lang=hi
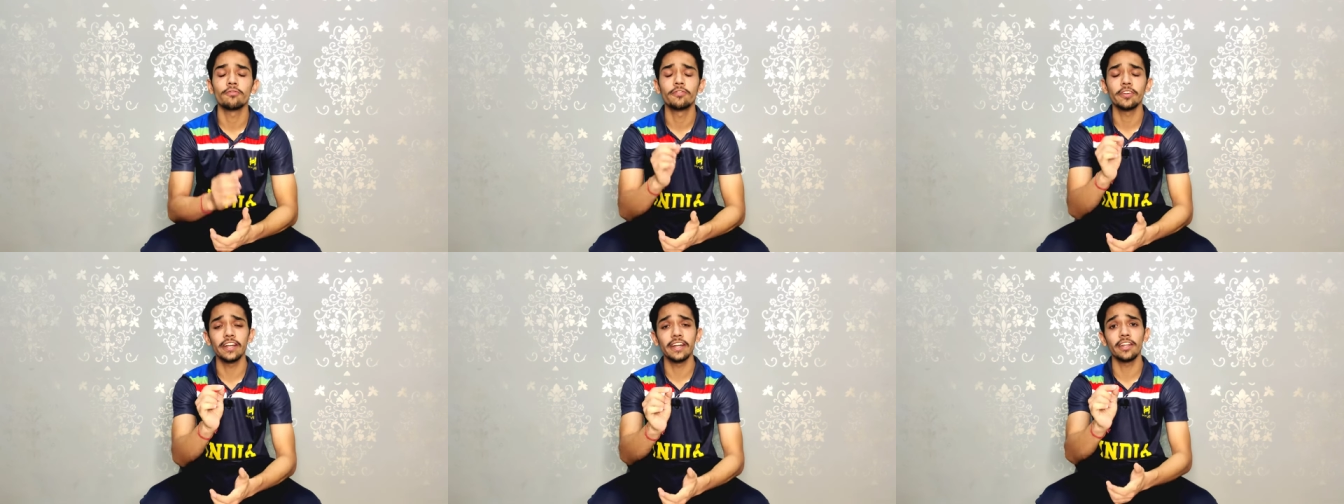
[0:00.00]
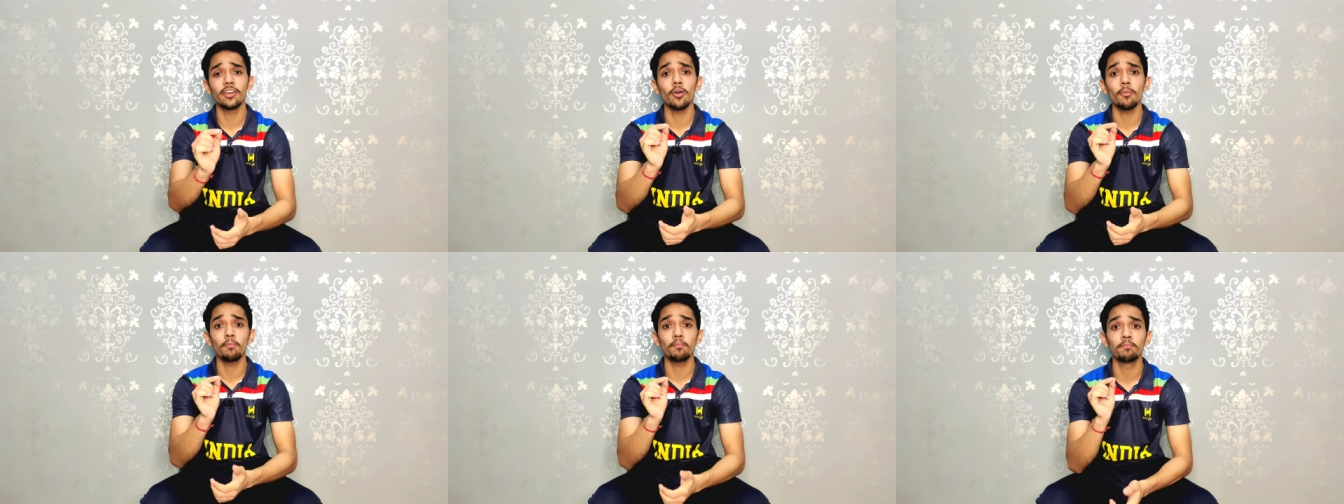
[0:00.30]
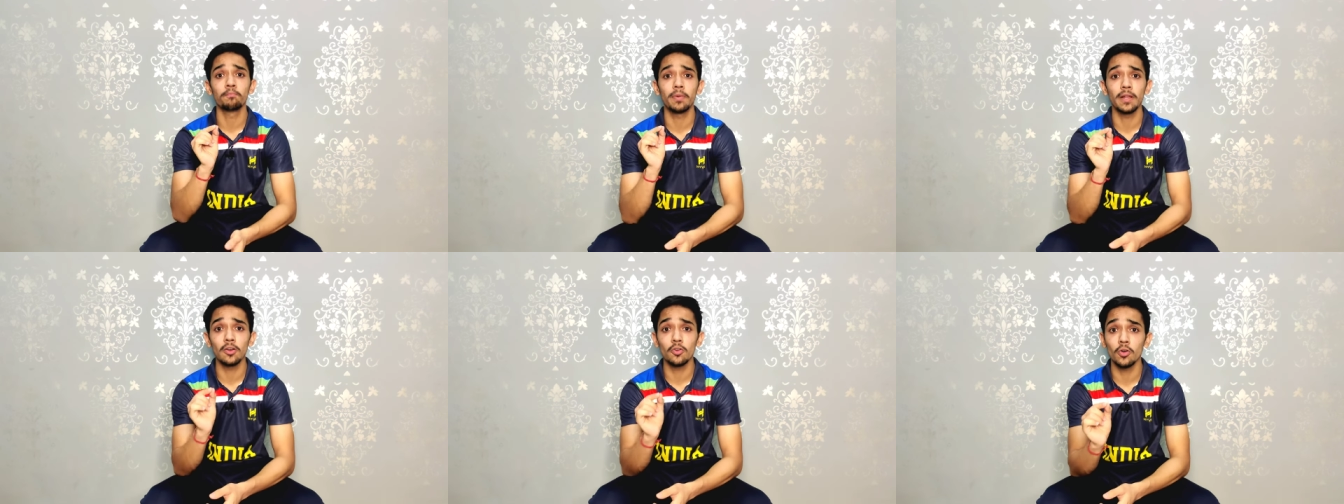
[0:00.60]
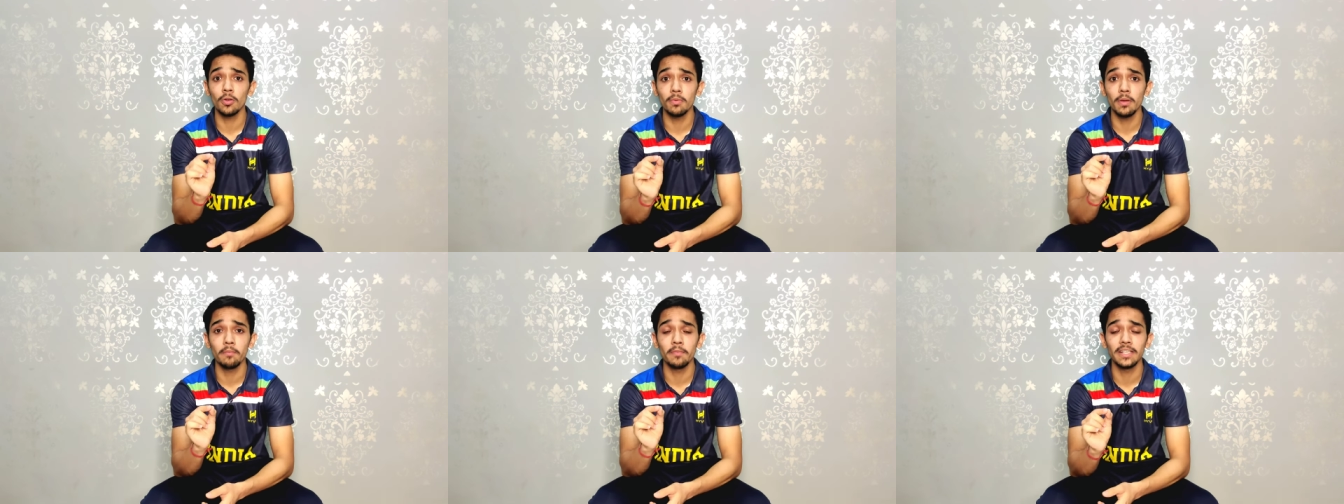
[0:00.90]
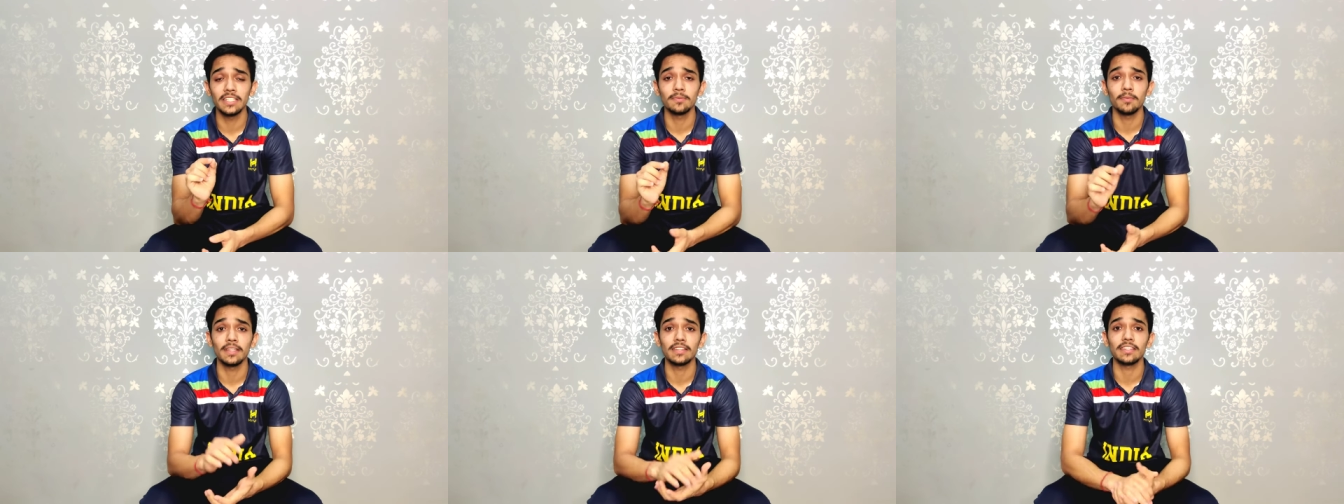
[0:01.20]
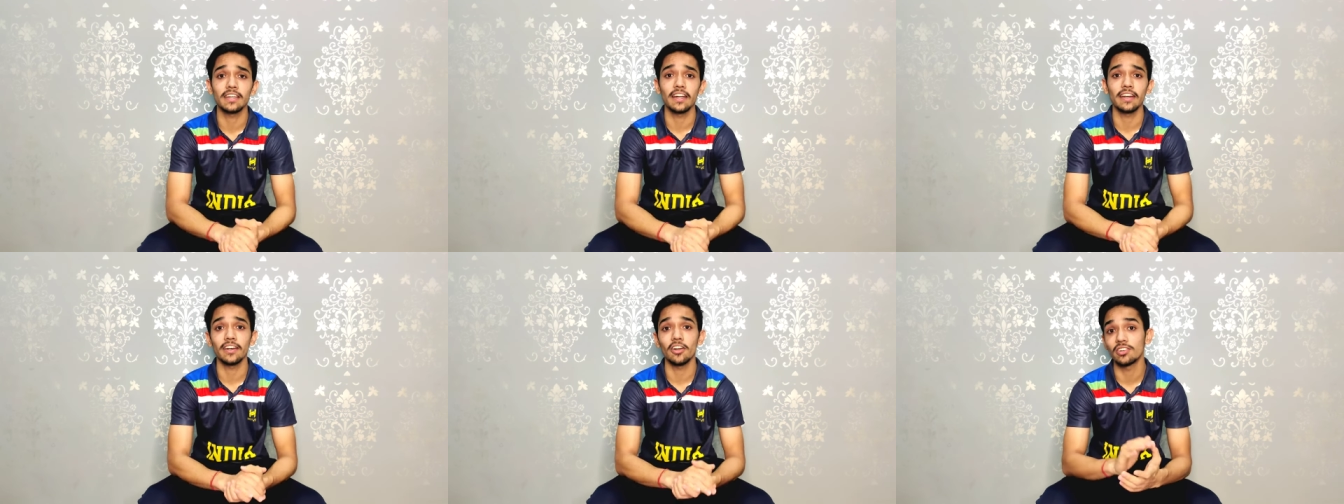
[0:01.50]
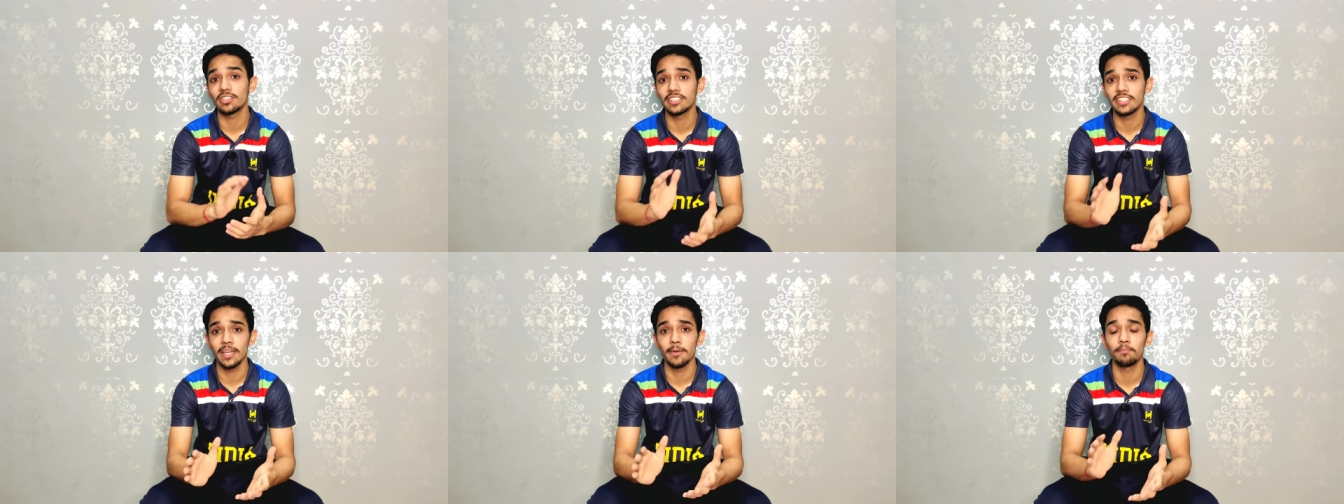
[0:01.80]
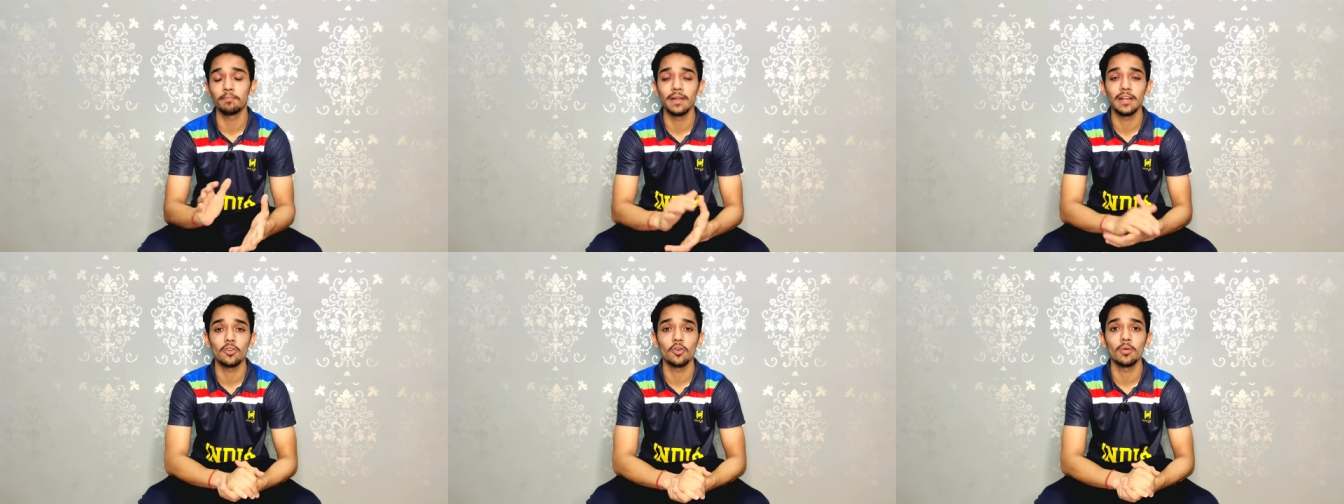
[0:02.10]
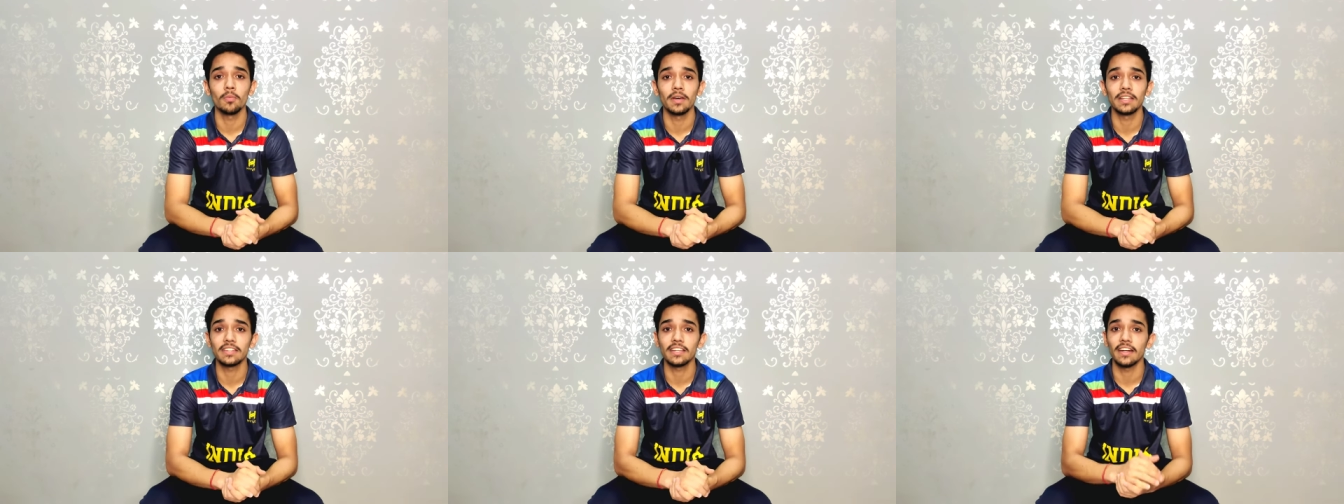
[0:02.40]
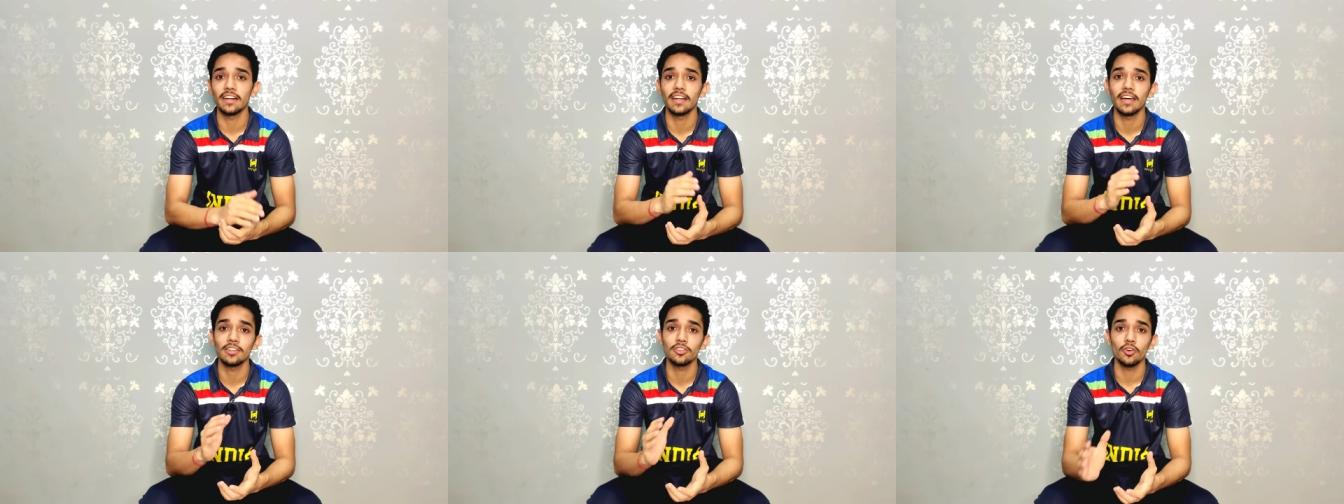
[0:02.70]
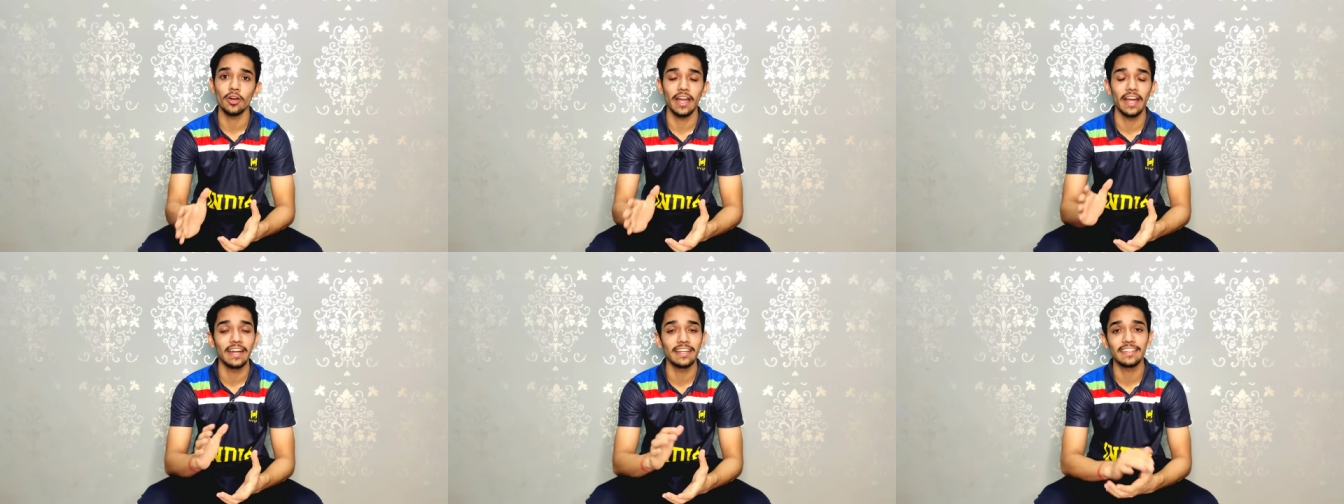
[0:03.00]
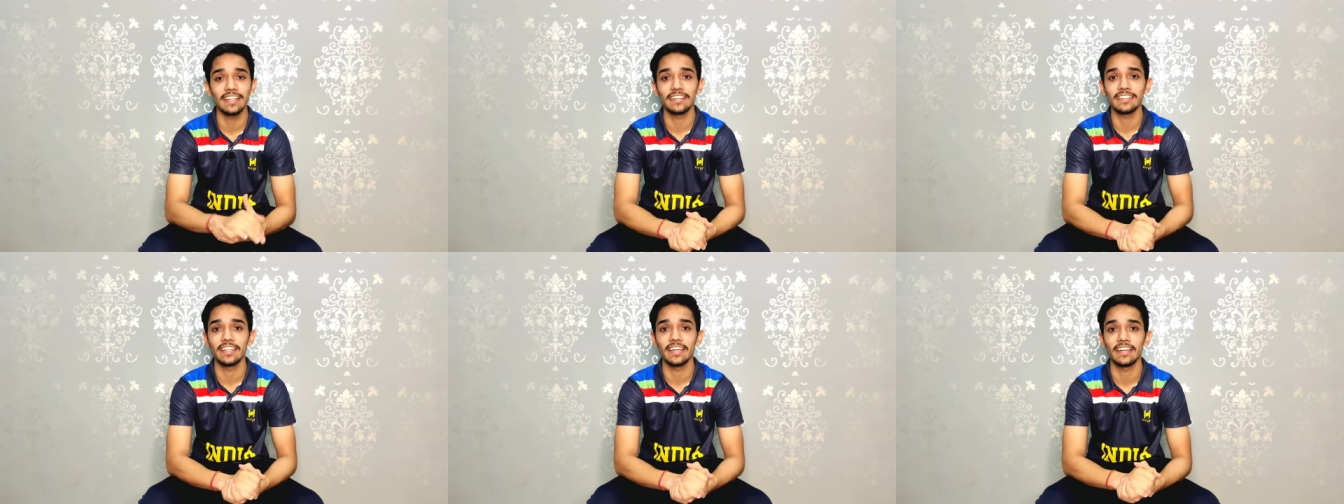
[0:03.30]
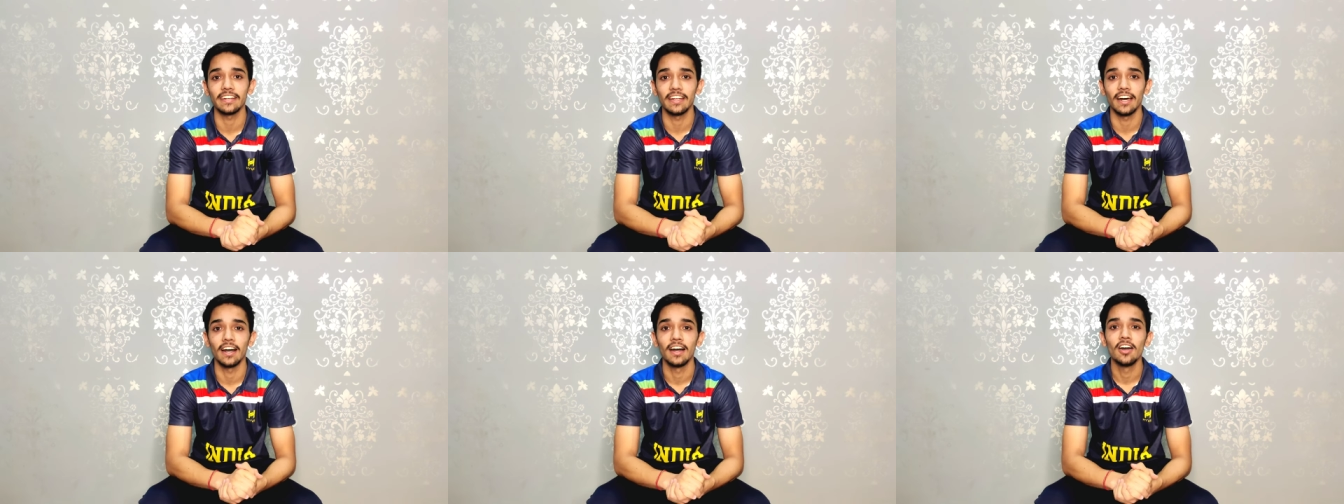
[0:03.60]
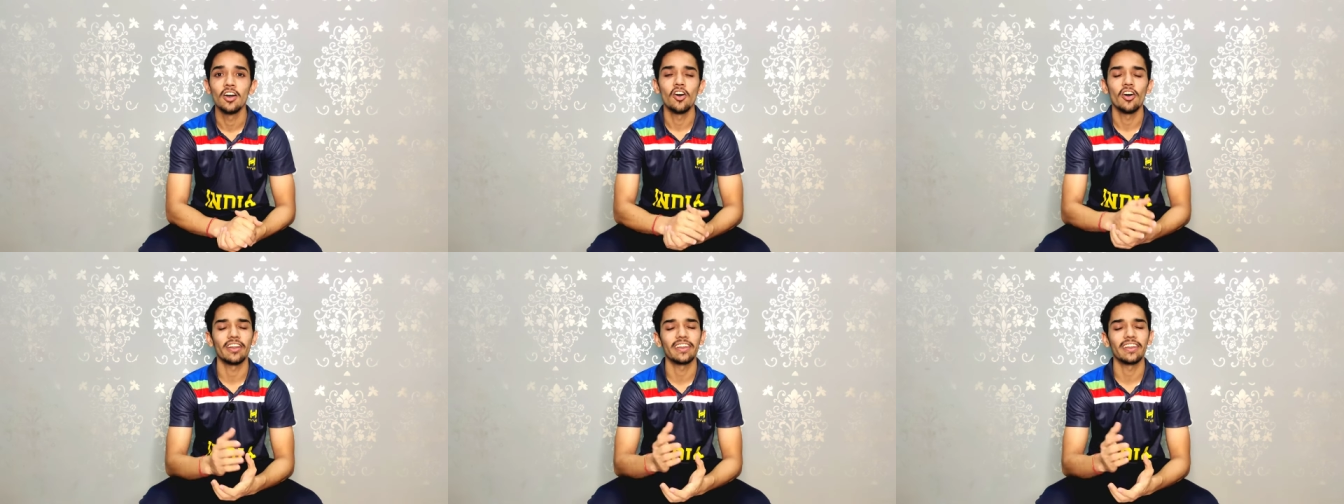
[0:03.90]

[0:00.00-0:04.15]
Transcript: तो वीडियो बिल्कुल भी मिस मत करना और स्किप बिल्कुल मत करना तो एंड तक देखना